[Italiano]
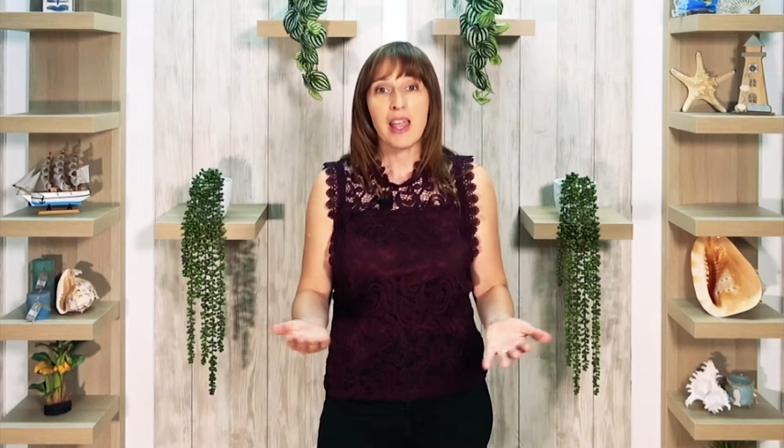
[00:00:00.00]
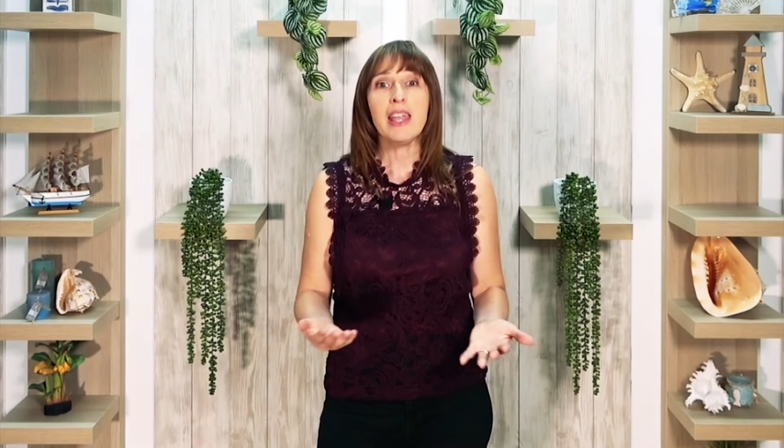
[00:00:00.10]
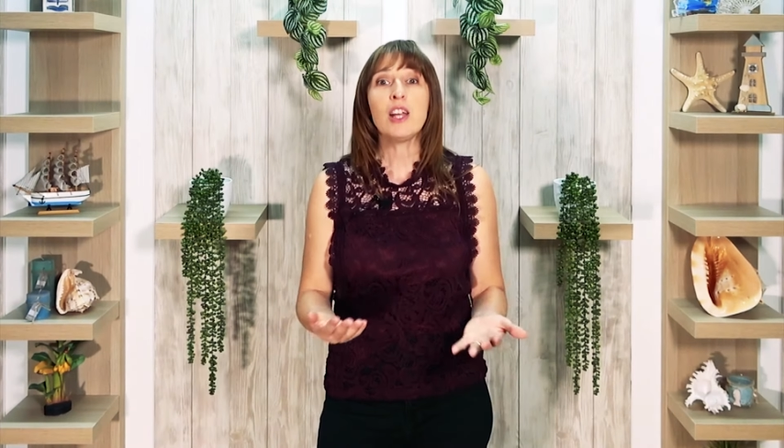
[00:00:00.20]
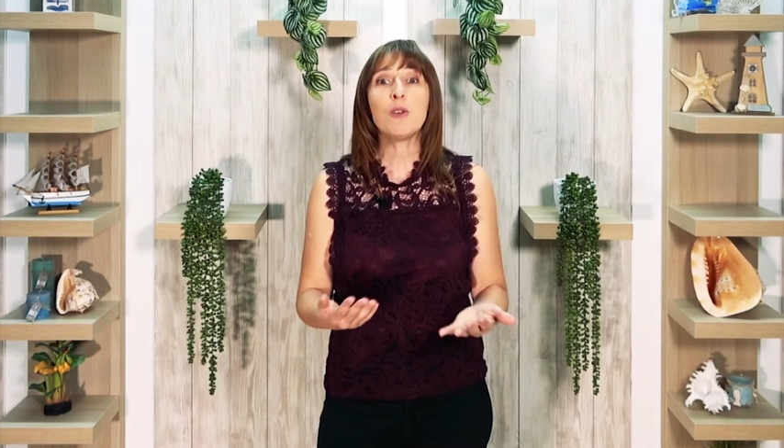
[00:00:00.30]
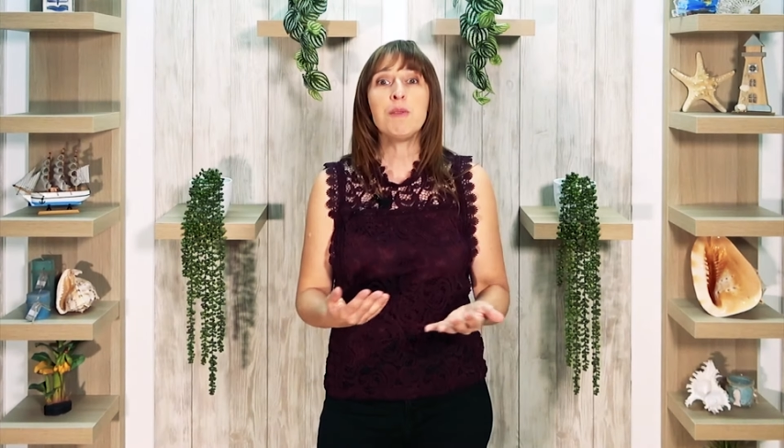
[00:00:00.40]

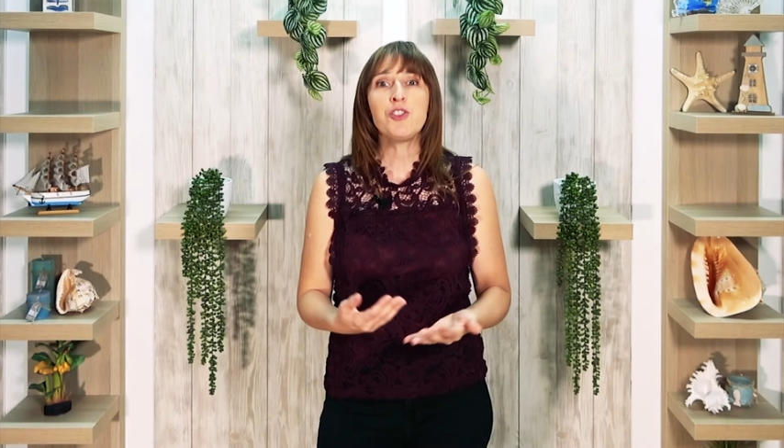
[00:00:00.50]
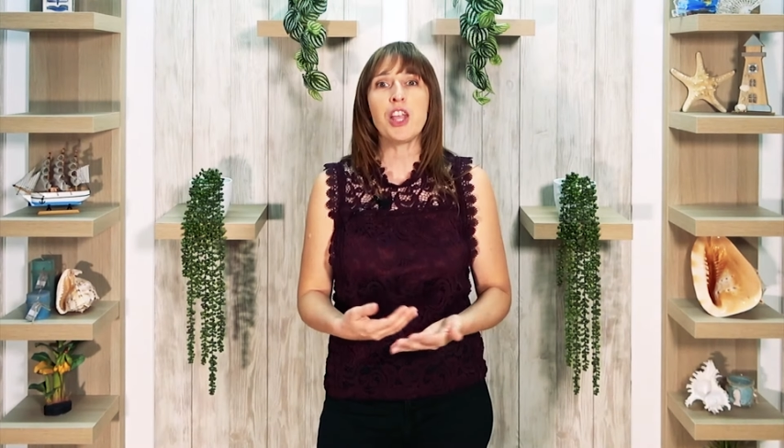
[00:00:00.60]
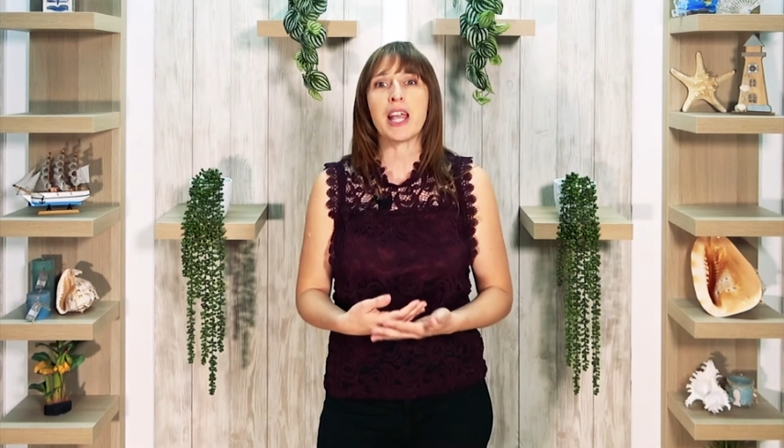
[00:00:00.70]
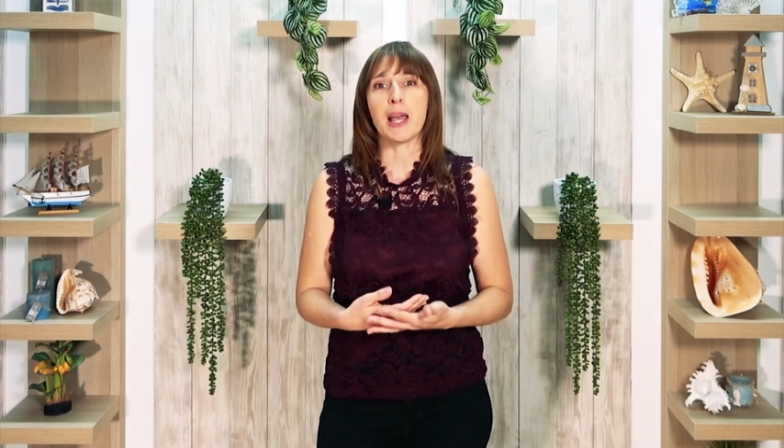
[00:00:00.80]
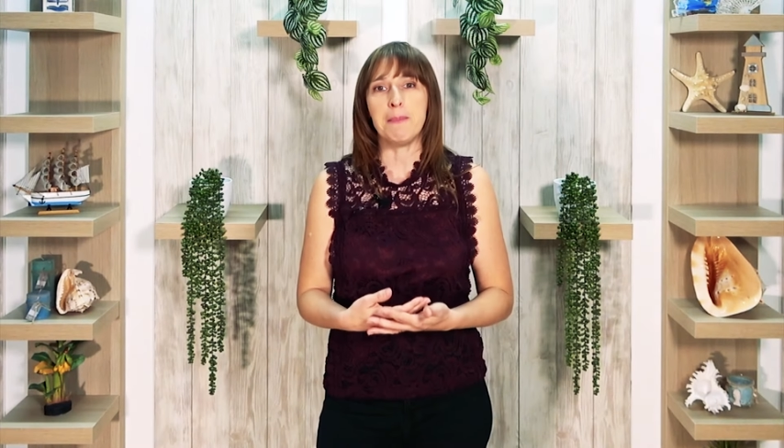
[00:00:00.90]
e
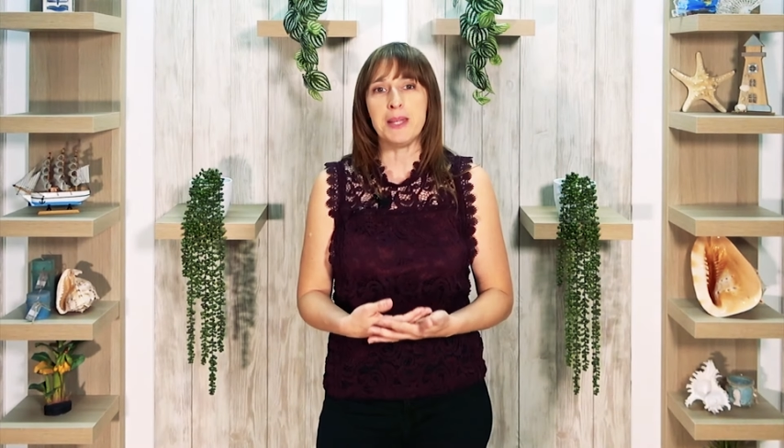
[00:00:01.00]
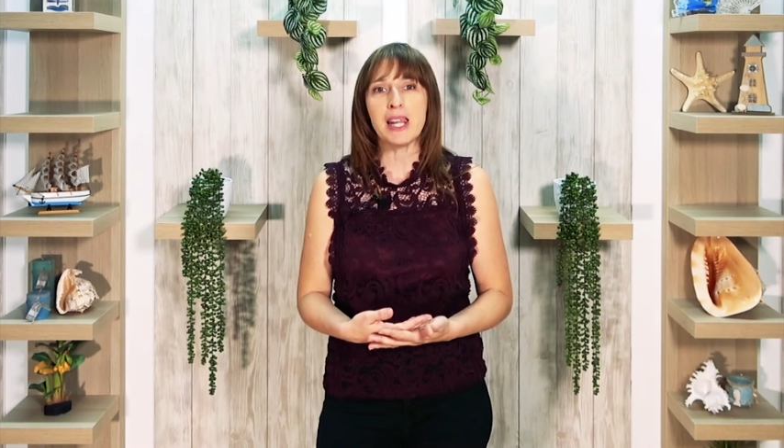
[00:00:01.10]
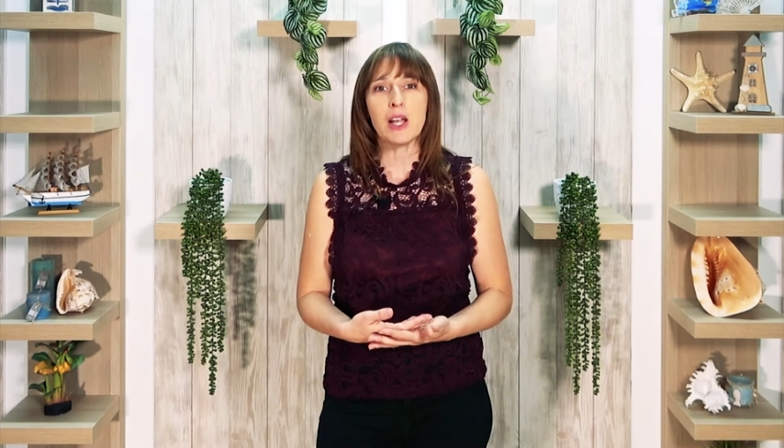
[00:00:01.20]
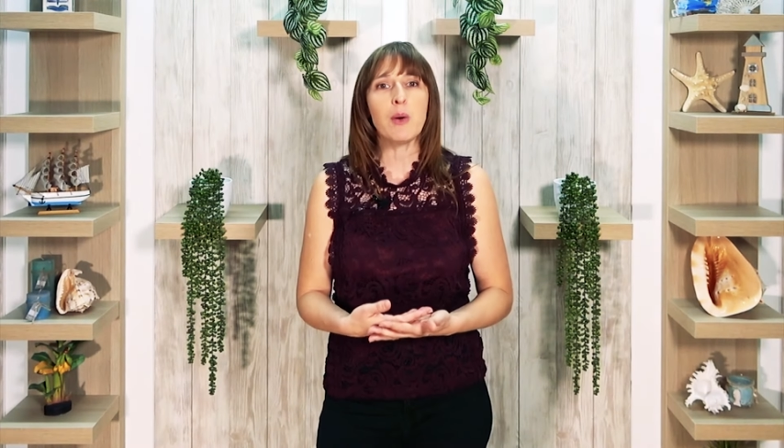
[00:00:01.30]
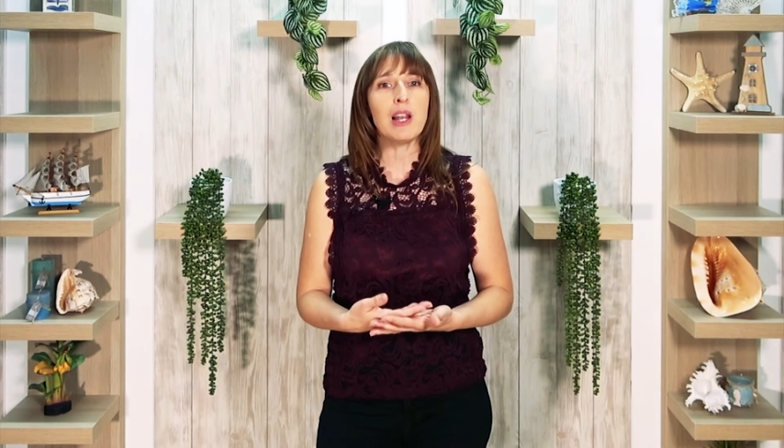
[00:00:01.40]
cominciai a
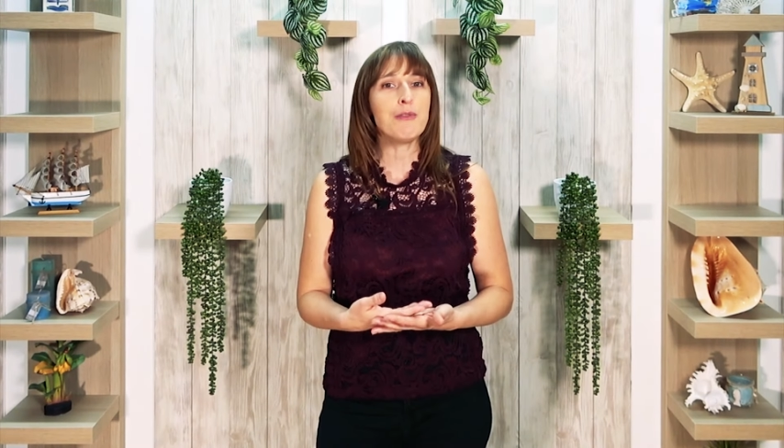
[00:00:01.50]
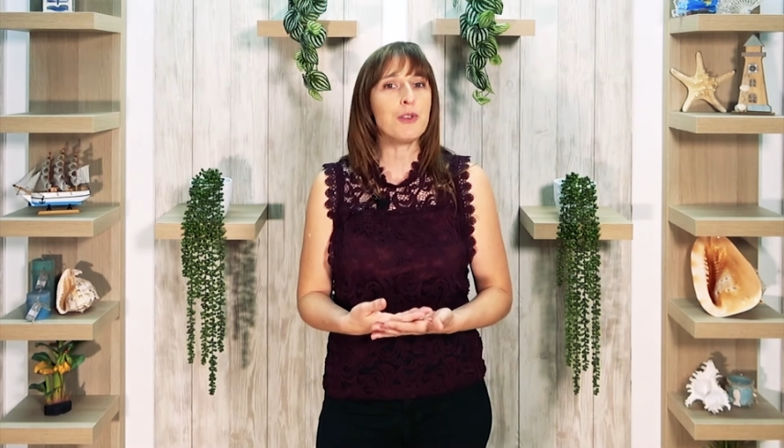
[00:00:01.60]
capire quale